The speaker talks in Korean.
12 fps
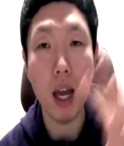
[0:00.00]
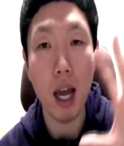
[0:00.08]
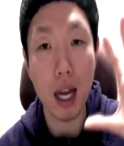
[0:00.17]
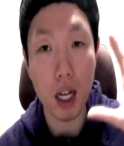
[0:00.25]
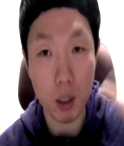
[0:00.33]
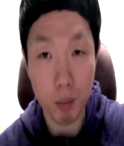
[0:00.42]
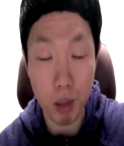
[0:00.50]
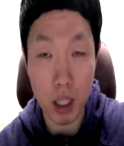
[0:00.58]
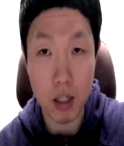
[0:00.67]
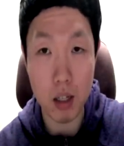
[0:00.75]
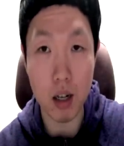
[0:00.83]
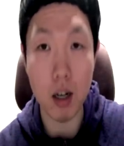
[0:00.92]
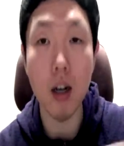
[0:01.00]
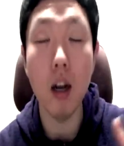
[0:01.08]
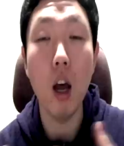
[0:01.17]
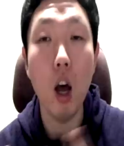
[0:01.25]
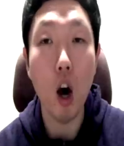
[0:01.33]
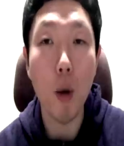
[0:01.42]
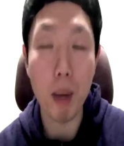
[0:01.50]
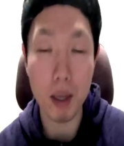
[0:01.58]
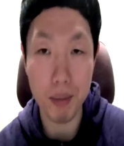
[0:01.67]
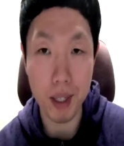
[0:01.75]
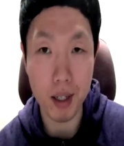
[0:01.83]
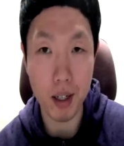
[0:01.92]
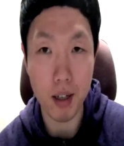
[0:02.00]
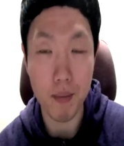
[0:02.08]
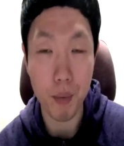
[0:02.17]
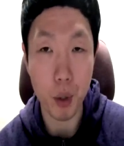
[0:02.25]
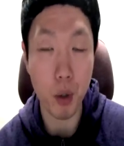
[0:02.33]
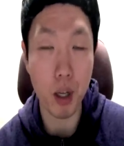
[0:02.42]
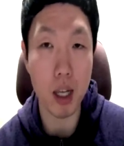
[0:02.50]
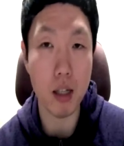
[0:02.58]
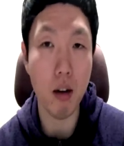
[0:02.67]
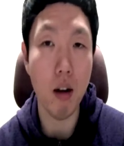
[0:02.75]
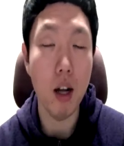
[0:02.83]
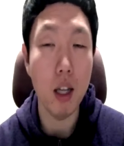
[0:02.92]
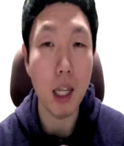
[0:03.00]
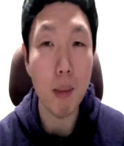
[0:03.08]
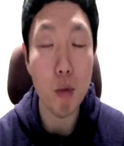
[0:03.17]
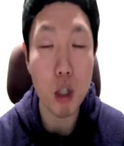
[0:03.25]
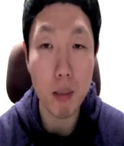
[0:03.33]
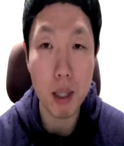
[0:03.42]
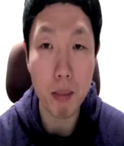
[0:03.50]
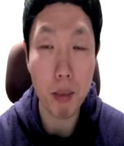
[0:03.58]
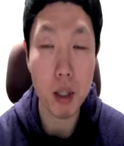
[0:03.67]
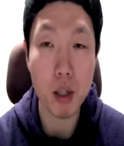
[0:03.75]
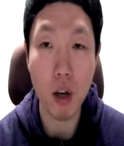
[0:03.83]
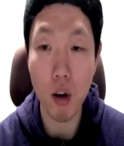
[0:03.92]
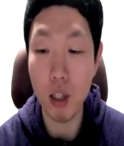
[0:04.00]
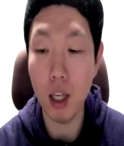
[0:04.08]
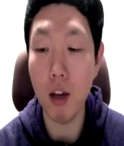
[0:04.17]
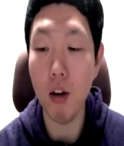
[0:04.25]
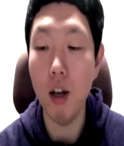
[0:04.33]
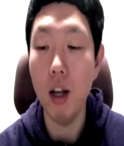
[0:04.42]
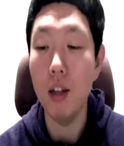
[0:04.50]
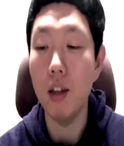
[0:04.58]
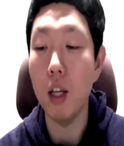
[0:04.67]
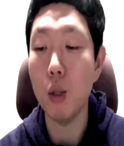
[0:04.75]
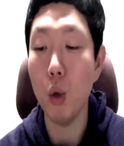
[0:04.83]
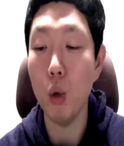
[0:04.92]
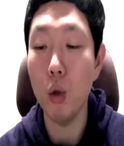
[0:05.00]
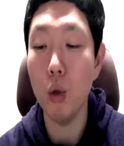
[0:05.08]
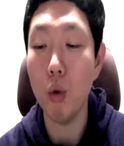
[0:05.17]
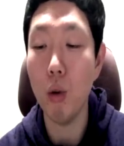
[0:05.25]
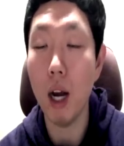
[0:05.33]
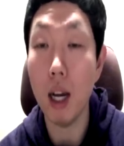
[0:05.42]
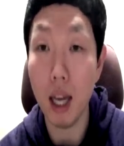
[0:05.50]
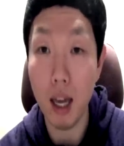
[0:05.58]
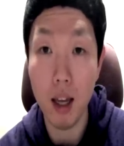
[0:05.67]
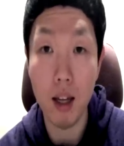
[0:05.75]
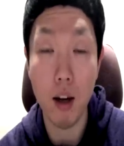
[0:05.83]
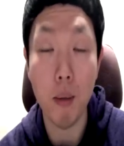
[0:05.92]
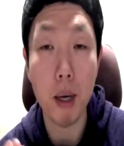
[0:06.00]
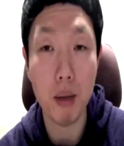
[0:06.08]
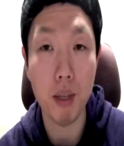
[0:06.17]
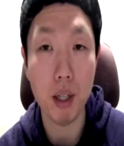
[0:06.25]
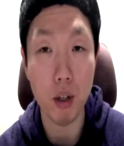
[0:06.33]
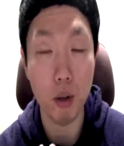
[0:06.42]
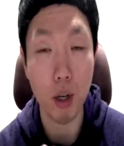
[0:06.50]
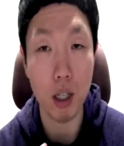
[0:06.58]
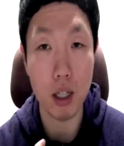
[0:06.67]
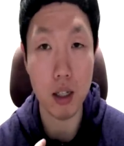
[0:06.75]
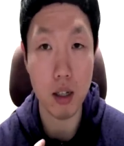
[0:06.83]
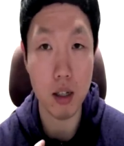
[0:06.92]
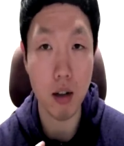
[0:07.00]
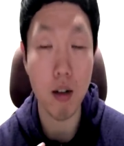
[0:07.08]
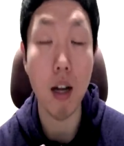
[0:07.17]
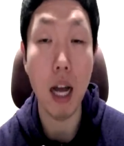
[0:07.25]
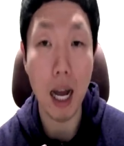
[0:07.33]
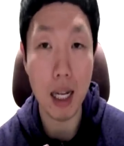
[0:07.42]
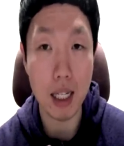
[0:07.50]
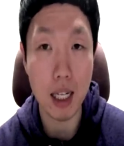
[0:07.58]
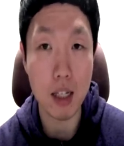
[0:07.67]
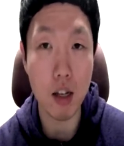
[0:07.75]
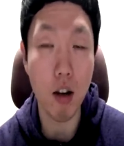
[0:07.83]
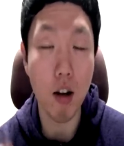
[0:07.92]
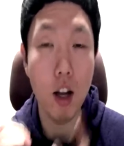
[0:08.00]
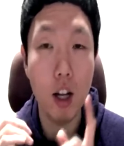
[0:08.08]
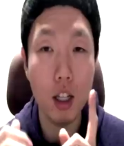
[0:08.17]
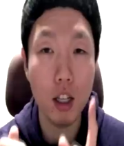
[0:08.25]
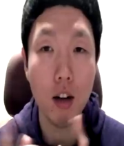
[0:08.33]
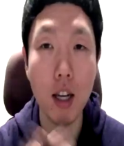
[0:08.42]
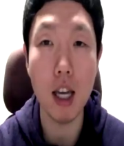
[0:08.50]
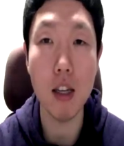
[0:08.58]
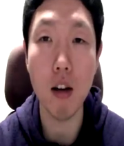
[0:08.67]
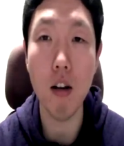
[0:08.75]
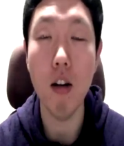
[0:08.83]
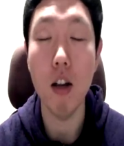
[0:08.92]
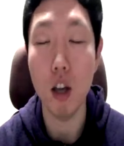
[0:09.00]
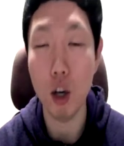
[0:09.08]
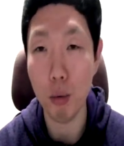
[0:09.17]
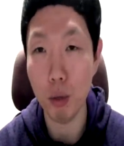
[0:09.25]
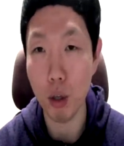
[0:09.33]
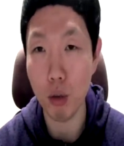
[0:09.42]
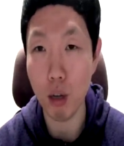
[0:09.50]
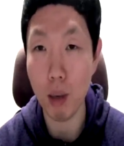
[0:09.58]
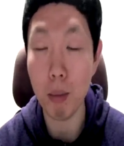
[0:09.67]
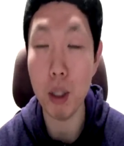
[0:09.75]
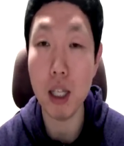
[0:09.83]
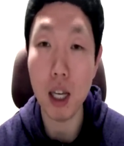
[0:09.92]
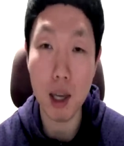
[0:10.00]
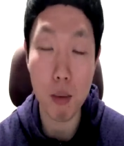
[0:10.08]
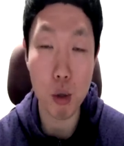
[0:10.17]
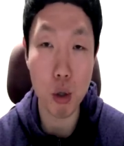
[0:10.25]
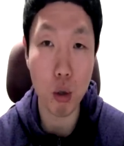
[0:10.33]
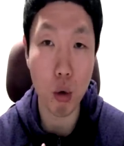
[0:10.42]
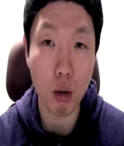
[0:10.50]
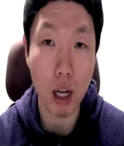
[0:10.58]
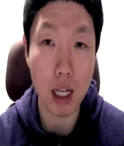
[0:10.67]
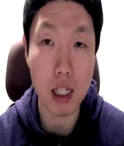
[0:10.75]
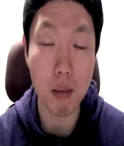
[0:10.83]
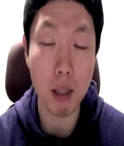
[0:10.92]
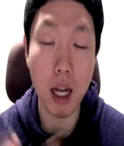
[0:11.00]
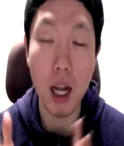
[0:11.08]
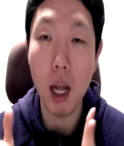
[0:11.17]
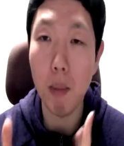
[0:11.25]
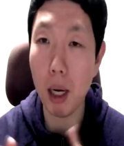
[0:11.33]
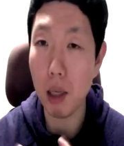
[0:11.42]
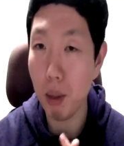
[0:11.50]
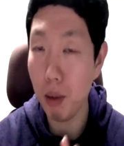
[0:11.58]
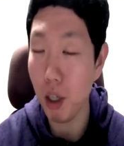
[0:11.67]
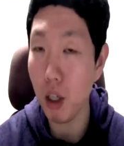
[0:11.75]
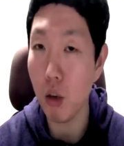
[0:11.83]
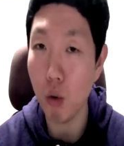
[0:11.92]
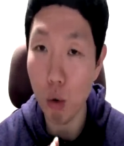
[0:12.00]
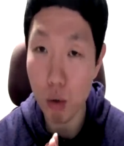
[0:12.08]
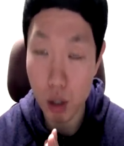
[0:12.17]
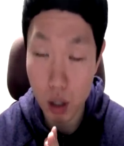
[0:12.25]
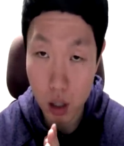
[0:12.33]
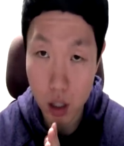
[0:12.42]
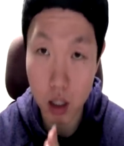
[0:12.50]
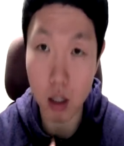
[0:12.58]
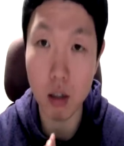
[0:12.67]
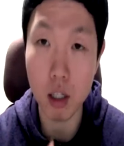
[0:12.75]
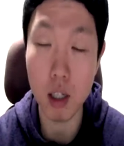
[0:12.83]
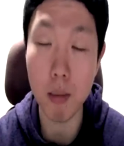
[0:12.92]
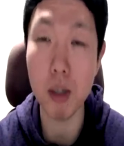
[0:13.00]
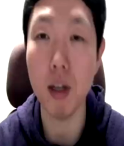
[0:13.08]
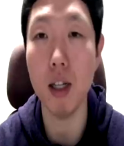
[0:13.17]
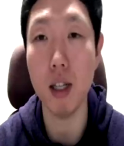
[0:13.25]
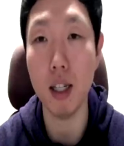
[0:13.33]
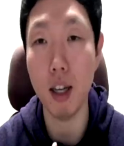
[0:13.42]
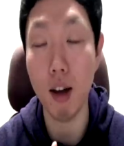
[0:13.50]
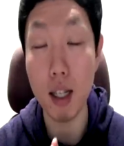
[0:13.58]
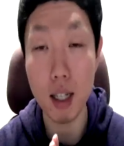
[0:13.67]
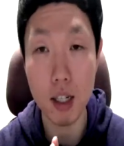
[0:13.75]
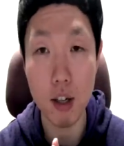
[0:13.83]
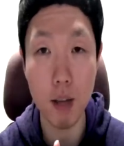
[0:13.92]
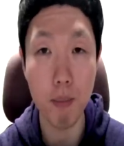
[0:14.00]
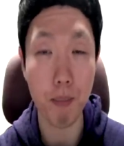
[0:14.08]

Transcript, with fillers: I got a blister on my finger. 이렇게 해서 난 물집이 잡혔어요. 어디에요? 내 손 꼬라게 on my finger 이렇게 됐었죠. 아시겠죠? 이렇게 해서 여러분 턴으로 한번 시작해 볼 수 있도록 하겠습니다. 발음 필드린 거 꼭 신경 쓰시면서 하셔야 돼요. 아시겠죠?